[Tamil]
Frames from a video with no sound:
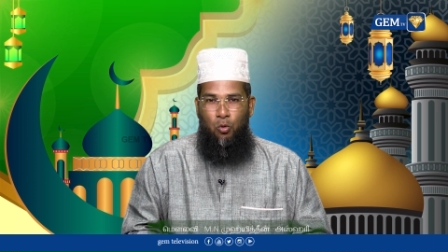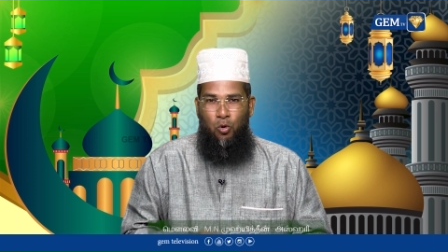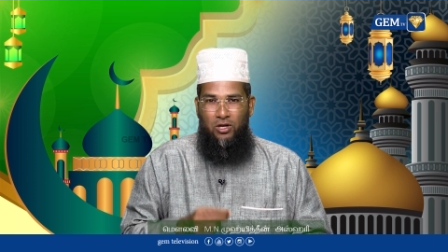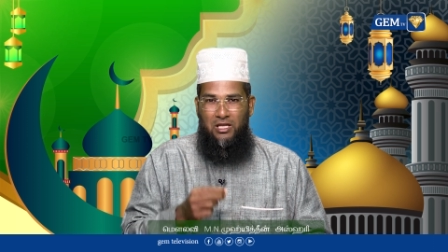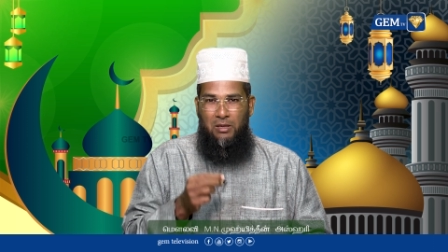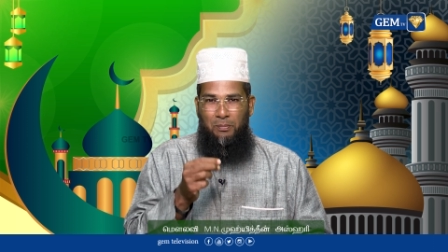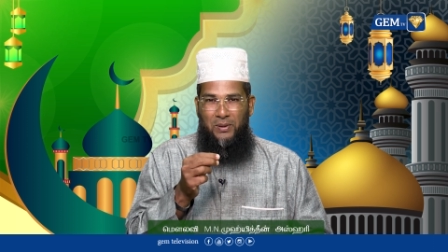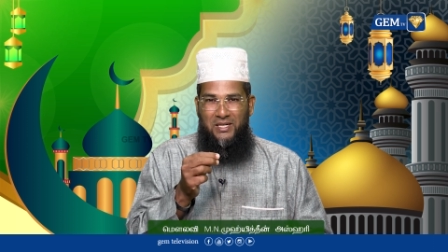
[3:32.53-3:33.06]

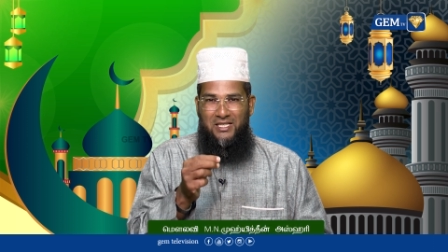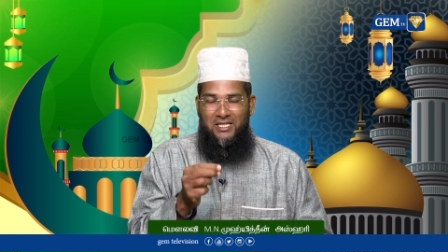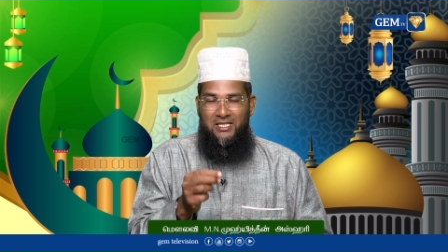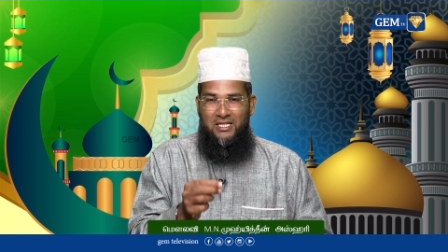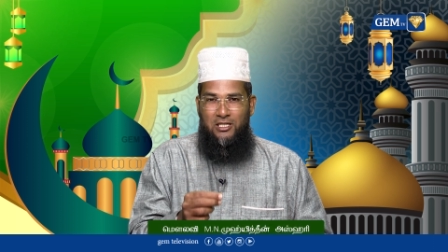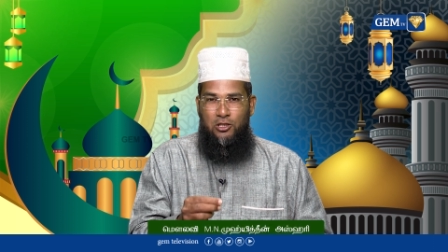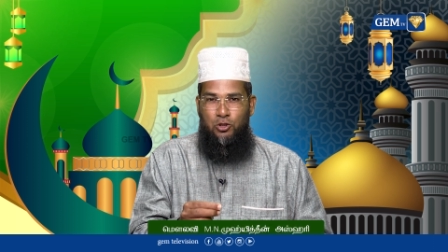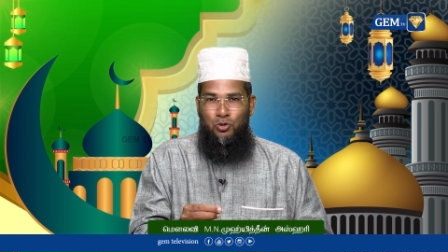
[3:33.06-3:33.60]

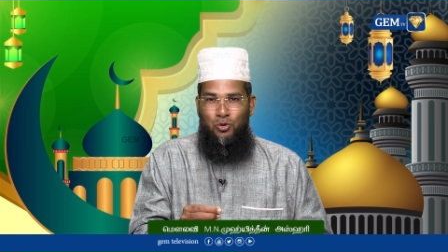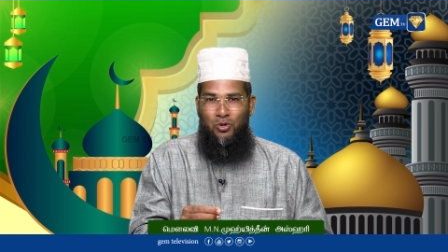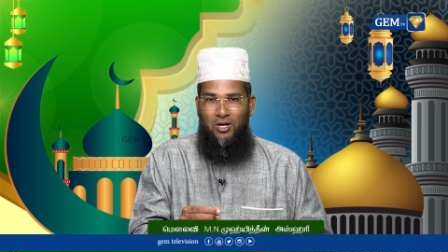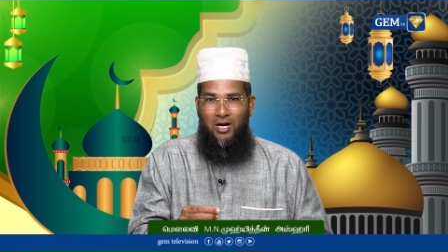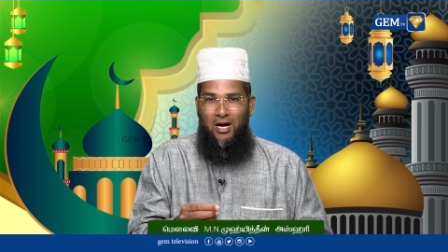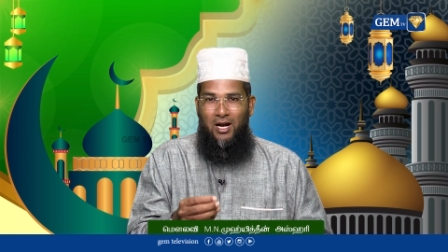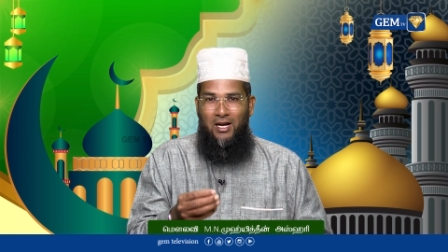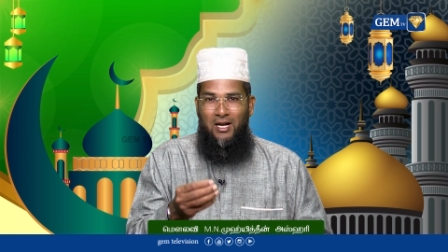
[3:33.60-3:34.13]
ஓதப்பட்டது என்று
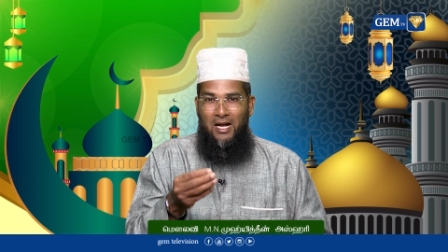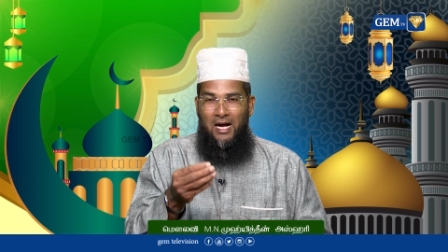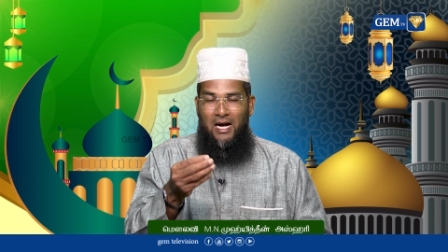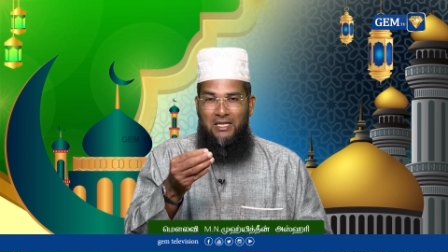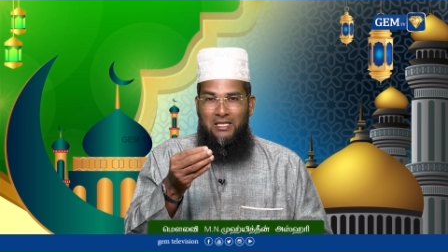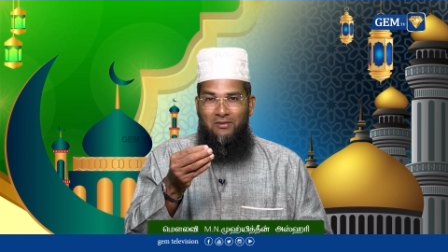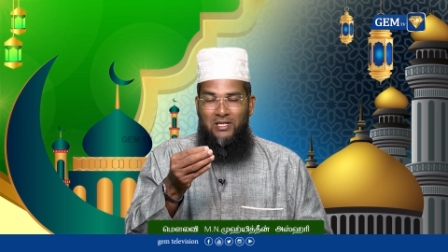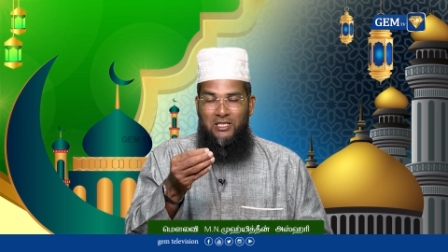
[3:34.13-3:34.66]
சொன்னால்
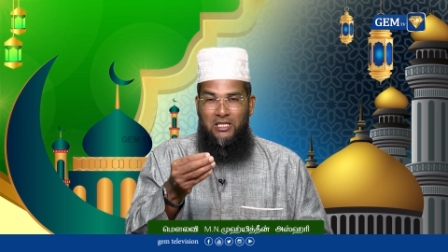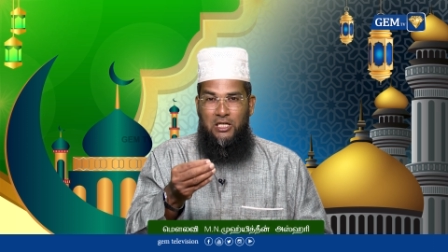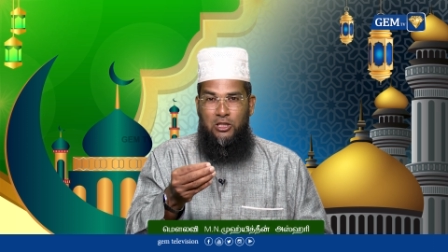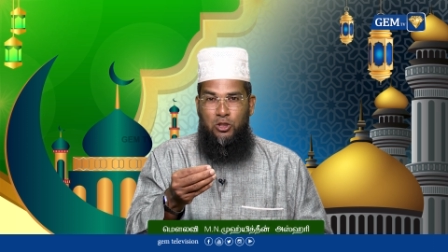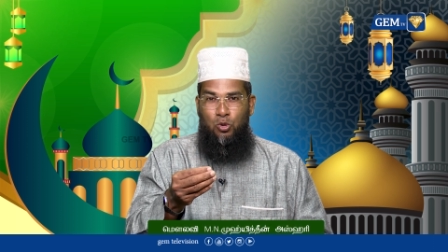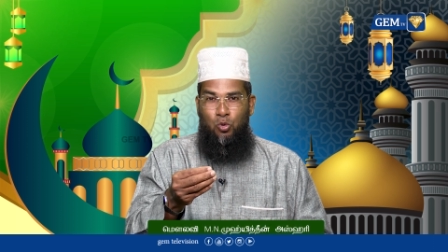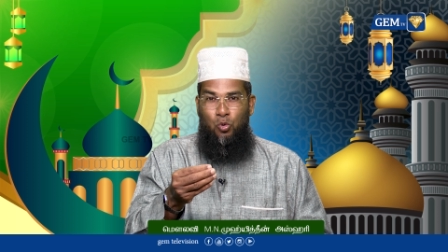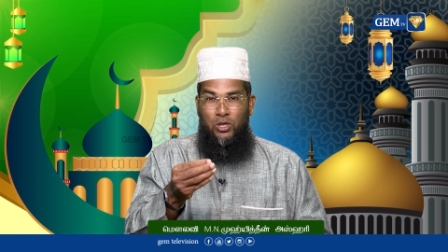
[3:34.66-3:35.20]
அந்த
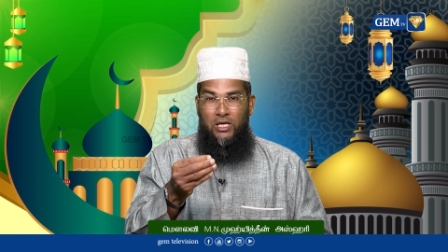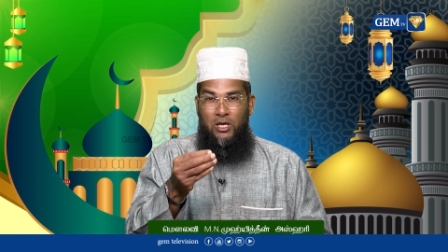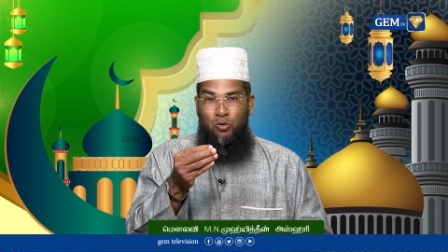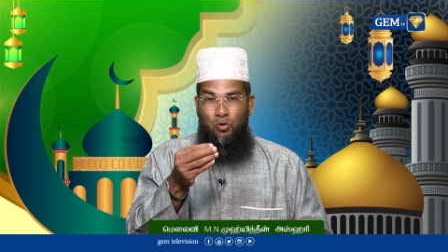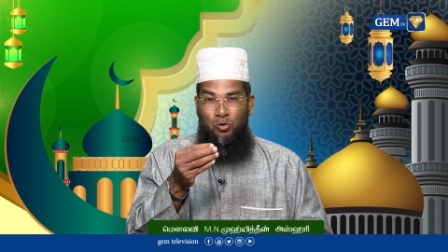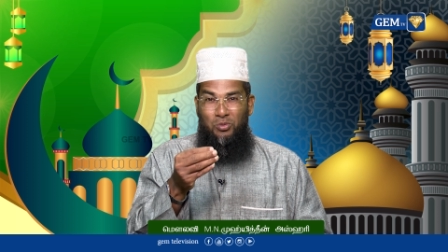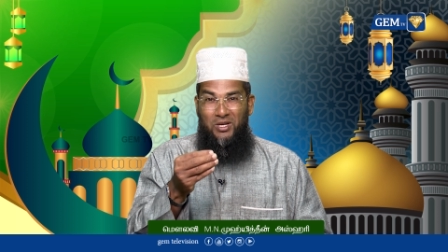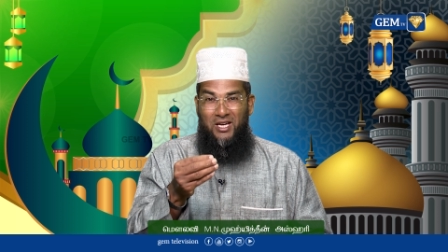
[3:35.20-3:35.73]
வசனத்தினுடைய
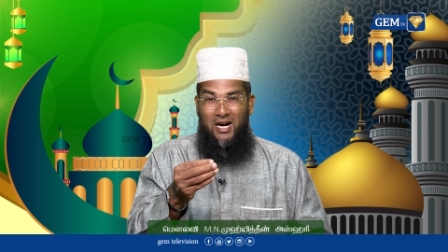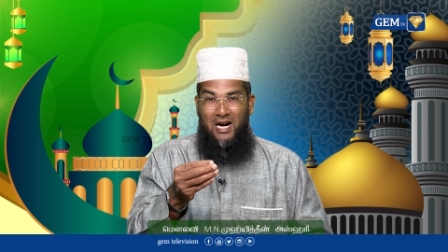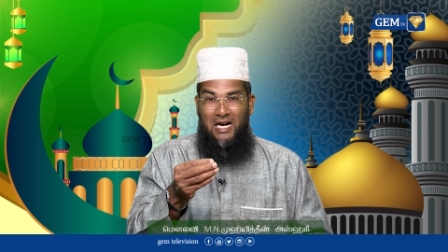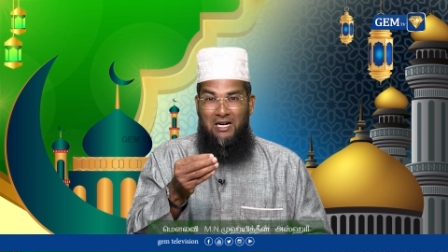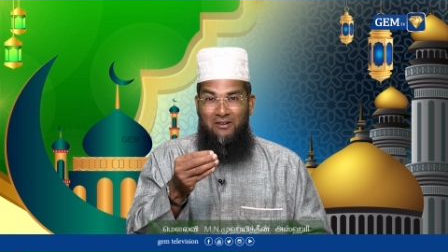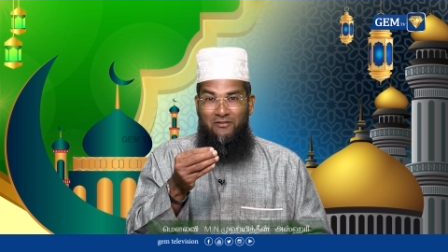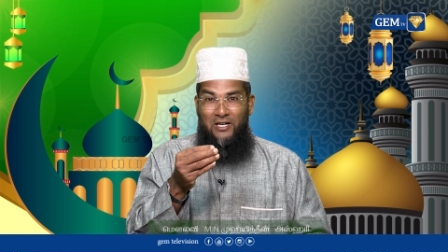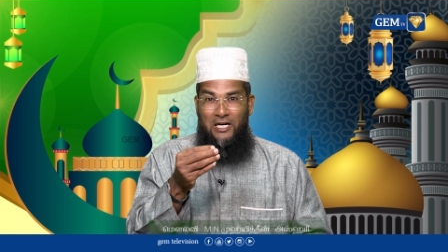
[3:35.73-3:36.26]
உண்மையான